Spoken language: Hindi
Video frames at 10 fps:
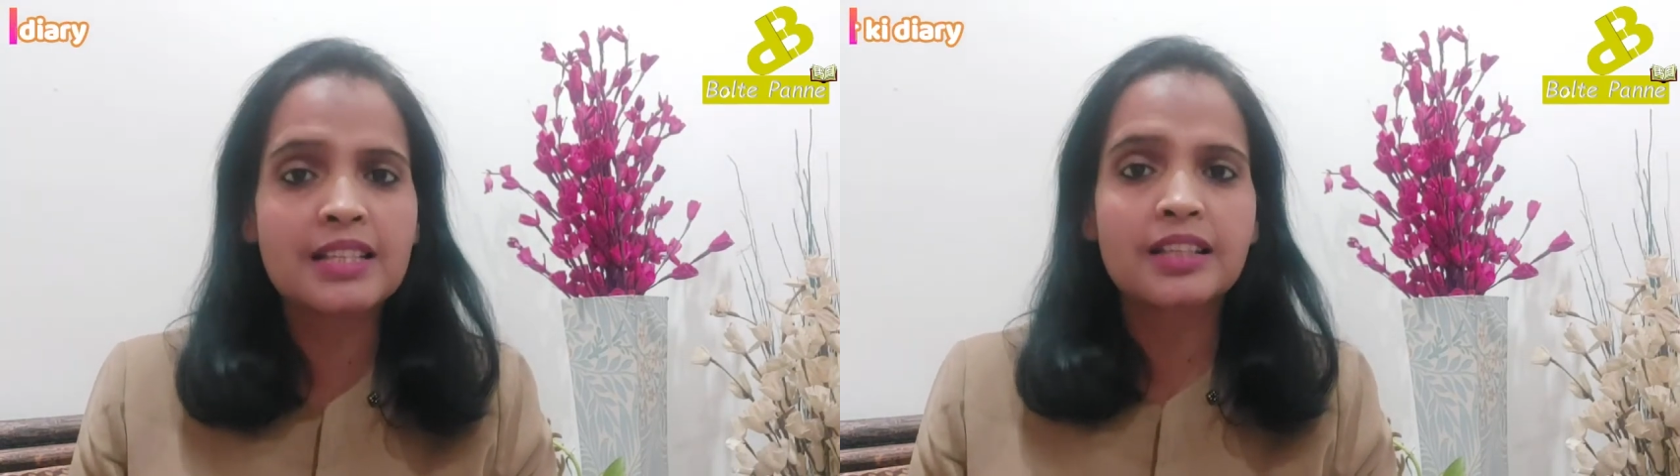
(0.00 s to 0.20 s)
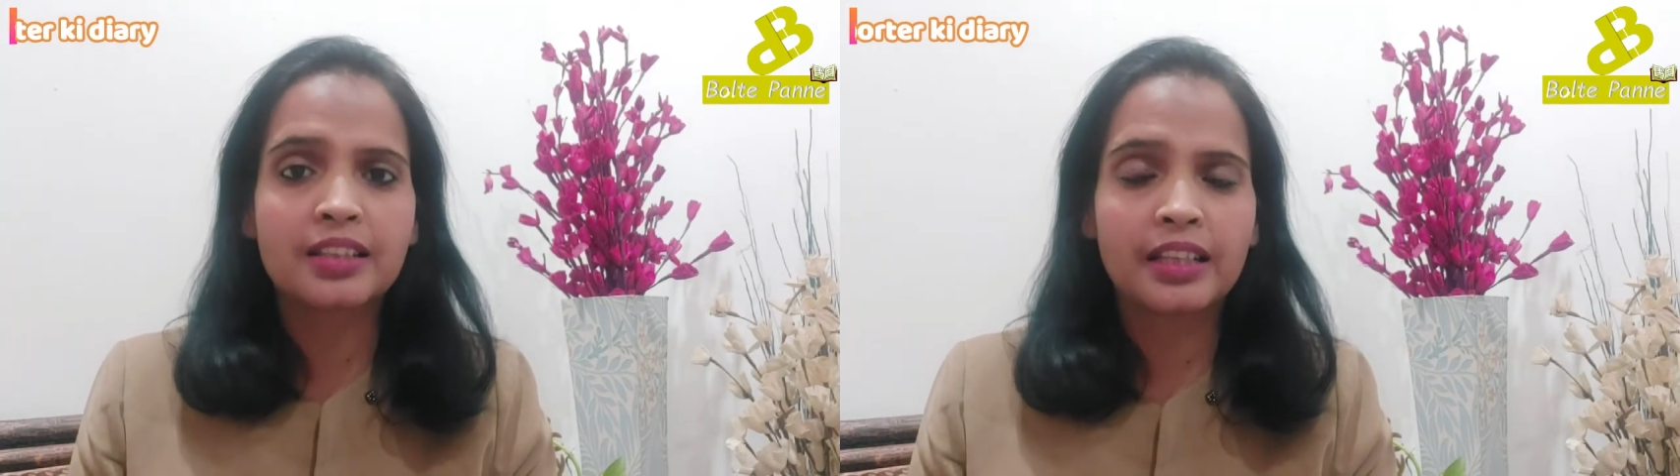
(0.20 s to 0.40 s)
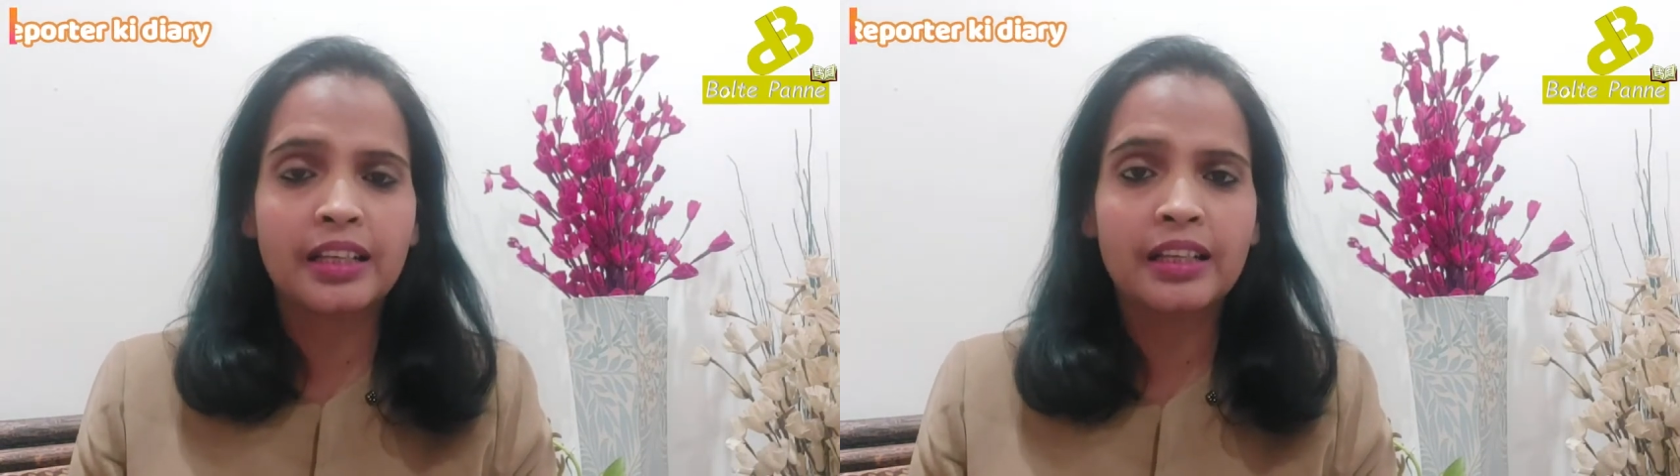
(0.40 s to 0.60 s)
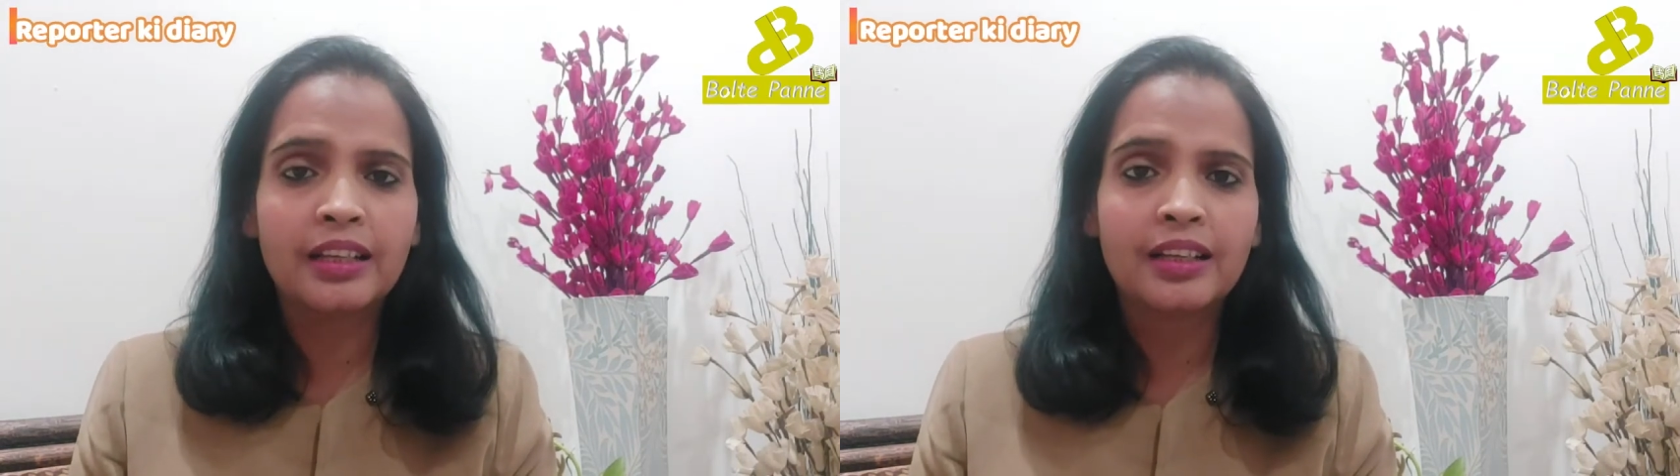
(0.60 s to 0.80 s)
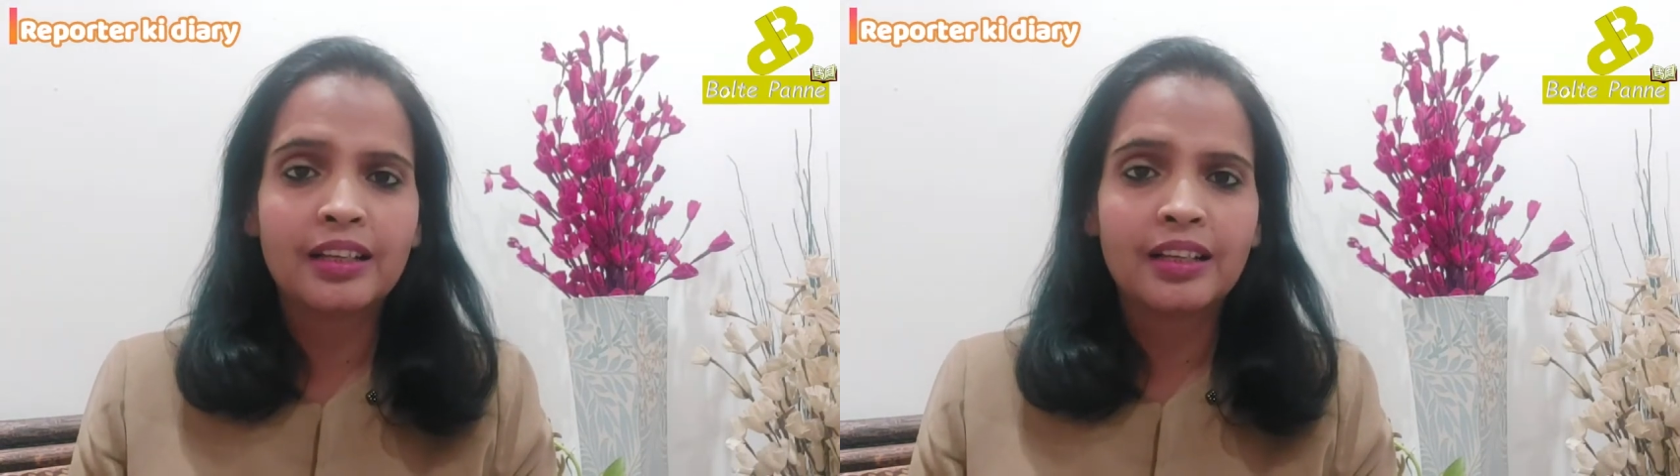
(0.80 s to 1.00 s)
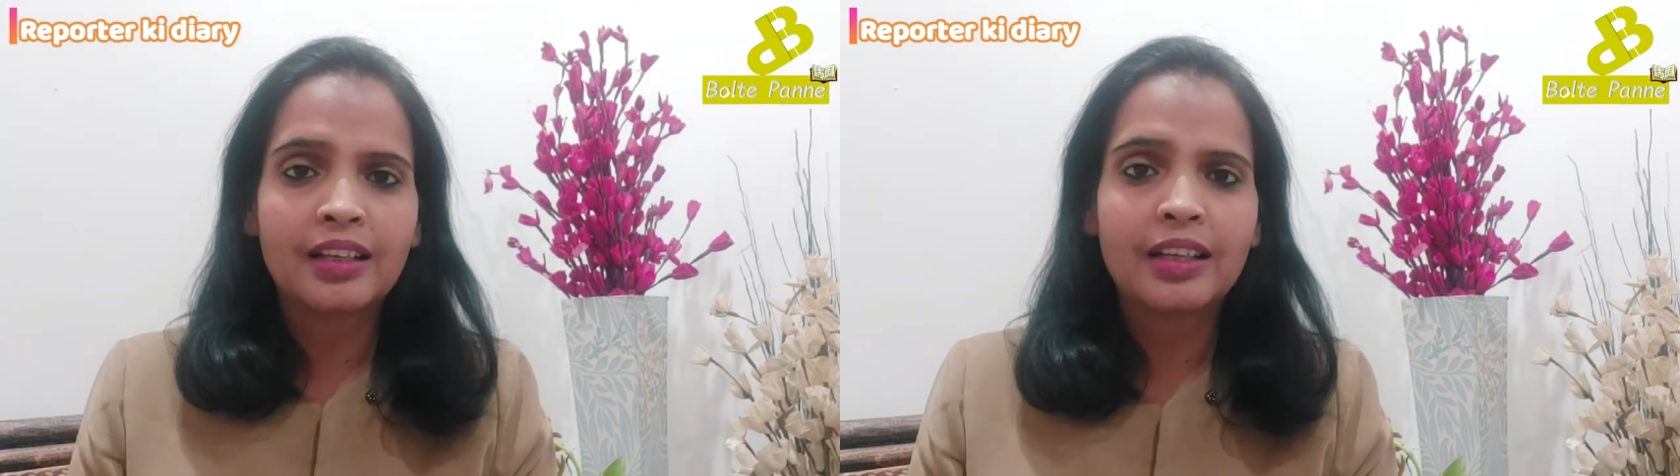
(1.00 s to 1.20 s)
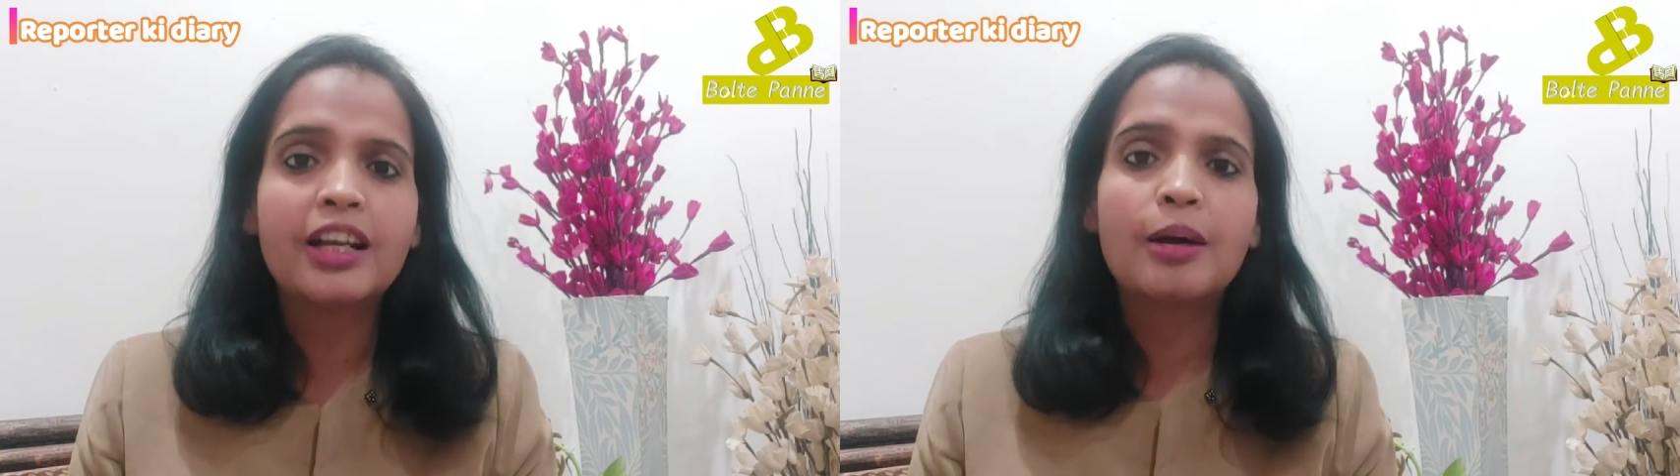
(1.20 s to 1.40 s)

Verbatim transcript: सकते हैं लेकिन